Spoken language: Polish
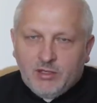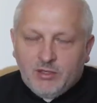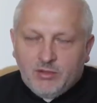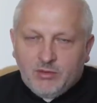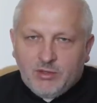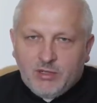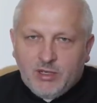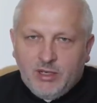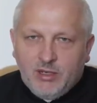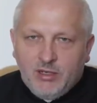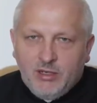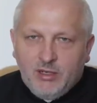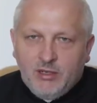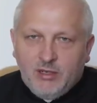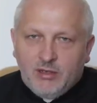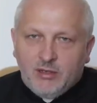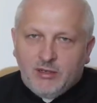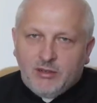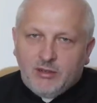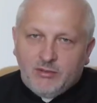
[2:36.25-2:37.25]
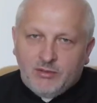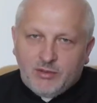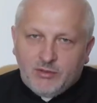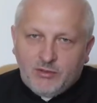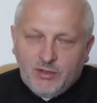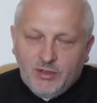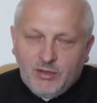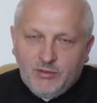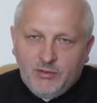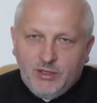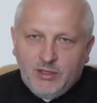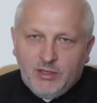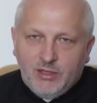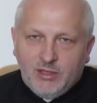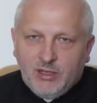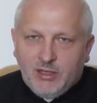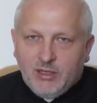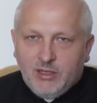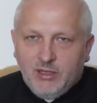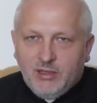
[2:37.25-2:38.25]
Rzucali swoje winy
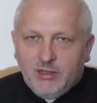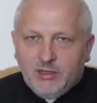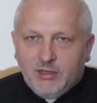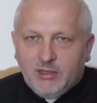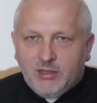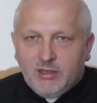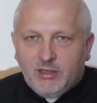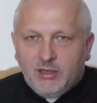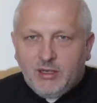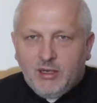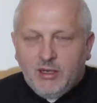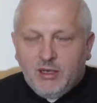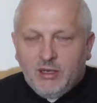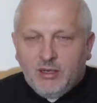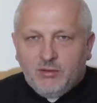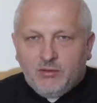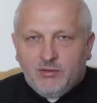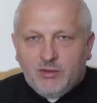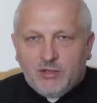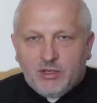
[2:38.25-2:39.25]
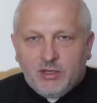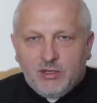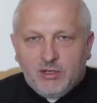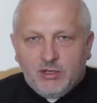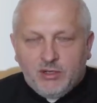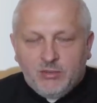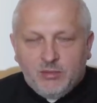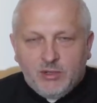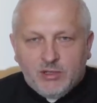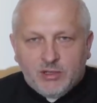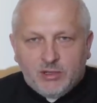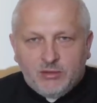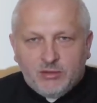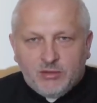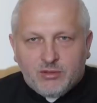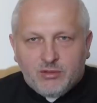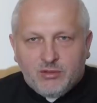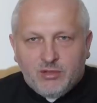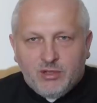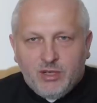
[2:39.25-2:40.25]
na innych, uważali siebie za
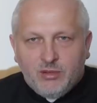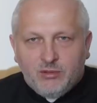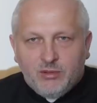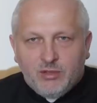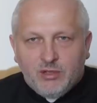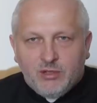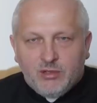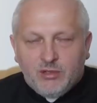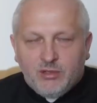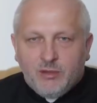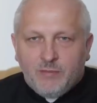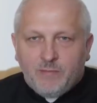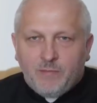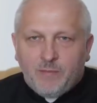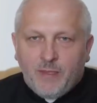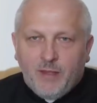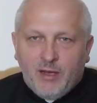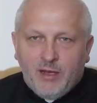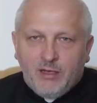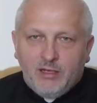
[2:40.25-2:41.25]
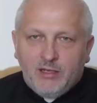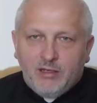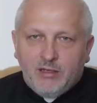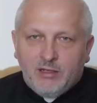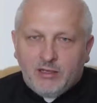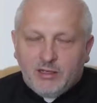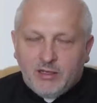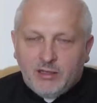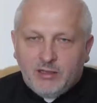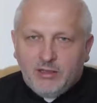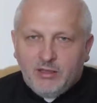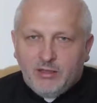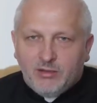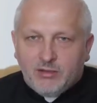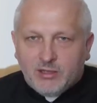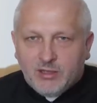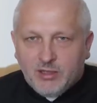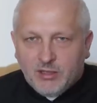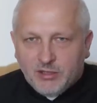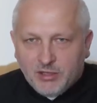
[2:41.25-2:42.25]
doskonałych, a innych chętnie
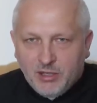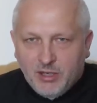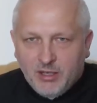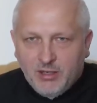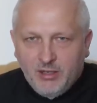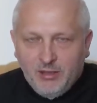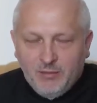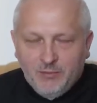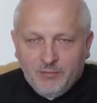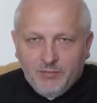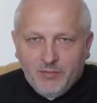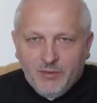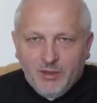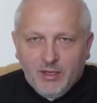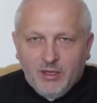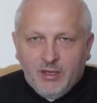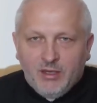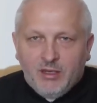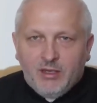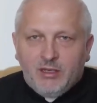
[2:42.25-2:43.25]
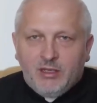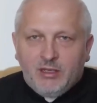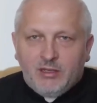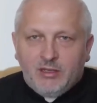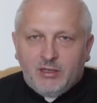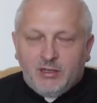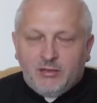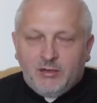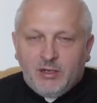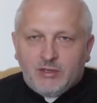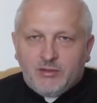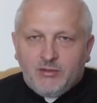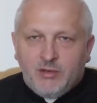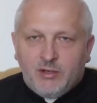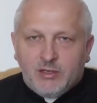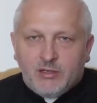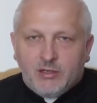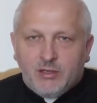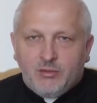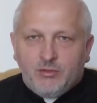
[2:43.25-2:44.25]
oskarżali. I ten kwas
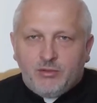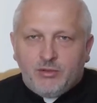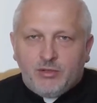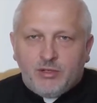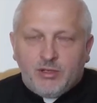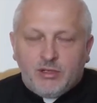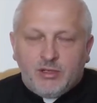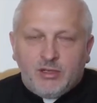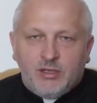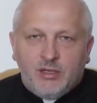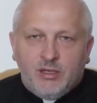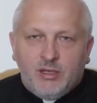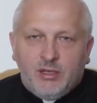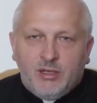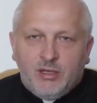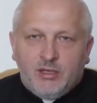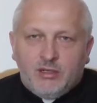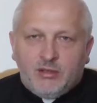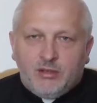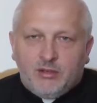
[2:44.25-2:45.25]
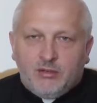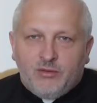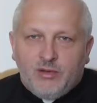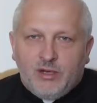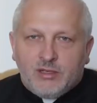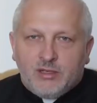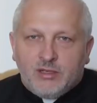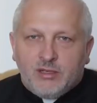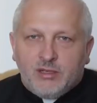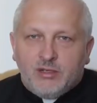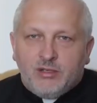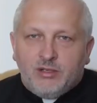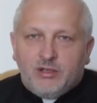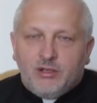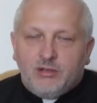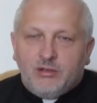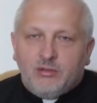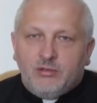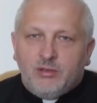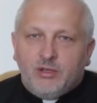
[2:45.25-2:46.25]
faryzeuszy to kwas
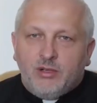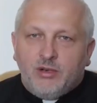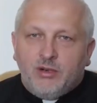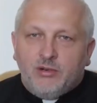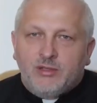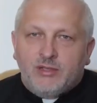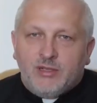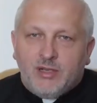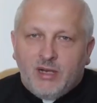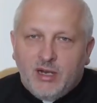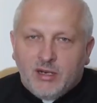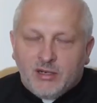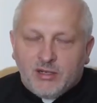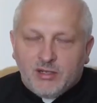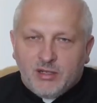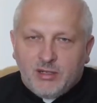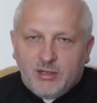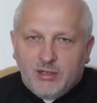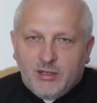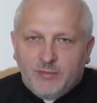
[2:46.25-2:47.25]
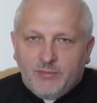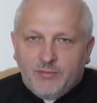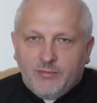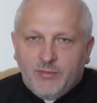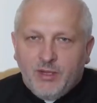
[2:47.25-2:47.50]
ciągłych oskarżeń.